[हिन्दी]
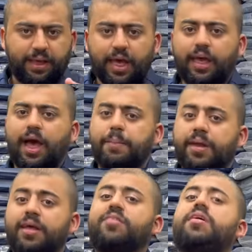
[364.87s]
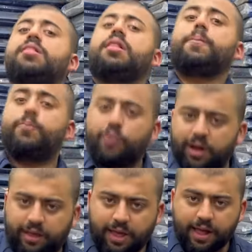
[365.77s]
देखिए कि हमने किस हद तक
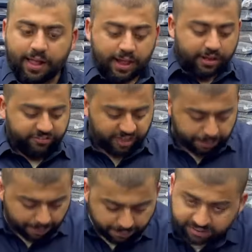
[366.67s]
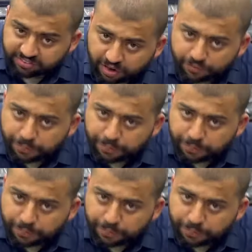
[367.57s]
पूरा किया जब आप एक स्टफ़